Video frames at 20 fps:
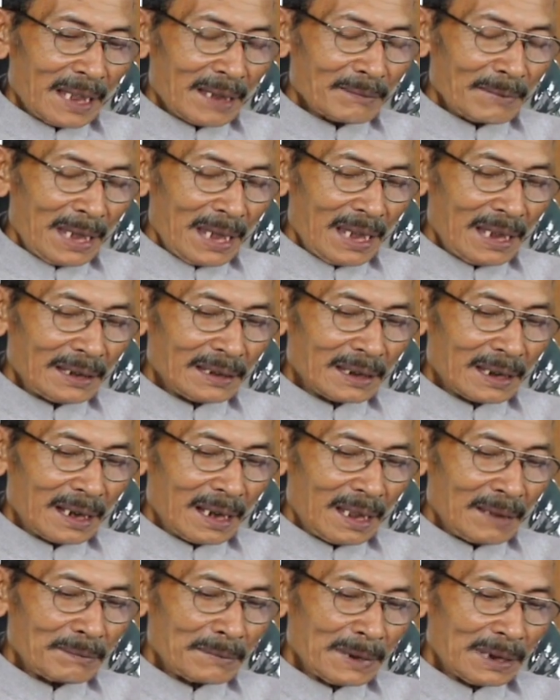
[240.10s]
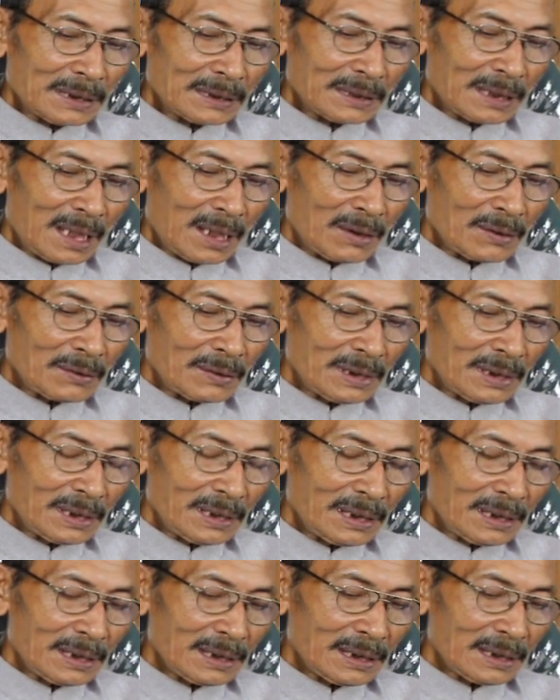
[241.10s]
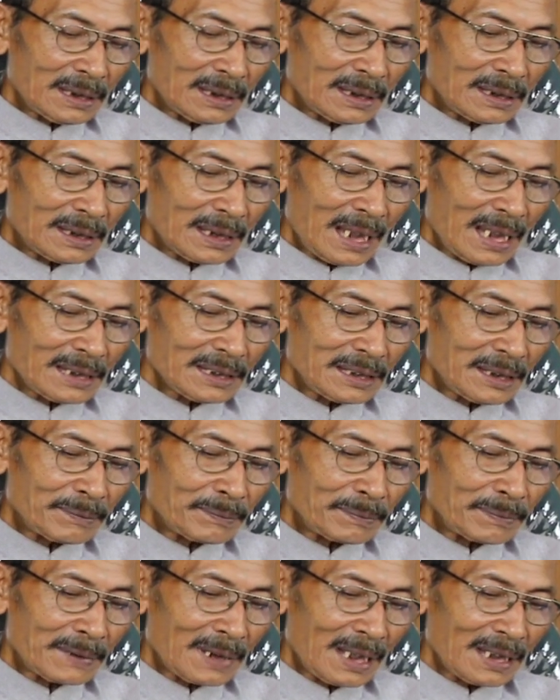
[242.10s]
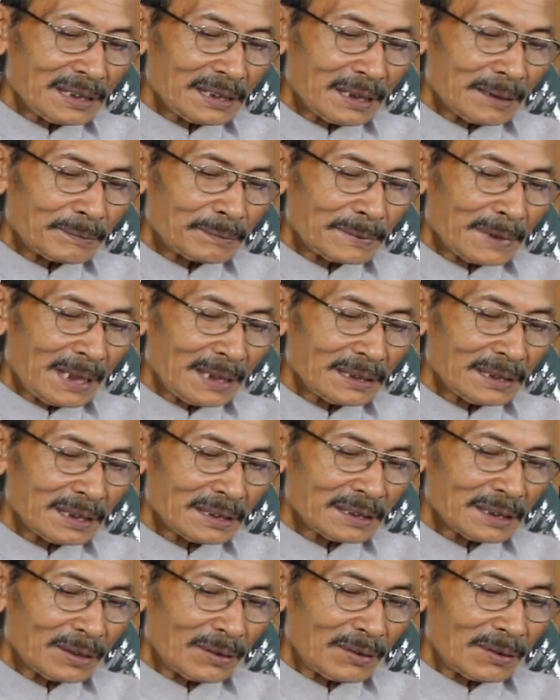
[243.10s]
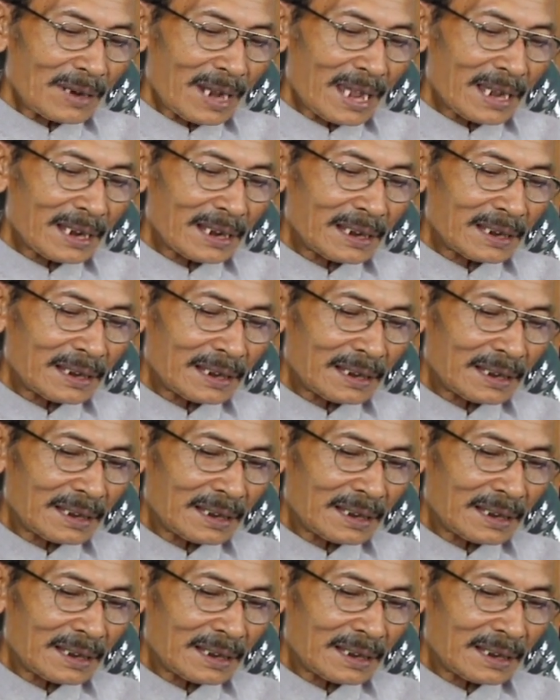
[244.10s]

pertama adalah mengetahui nasib-nasibnya seseorang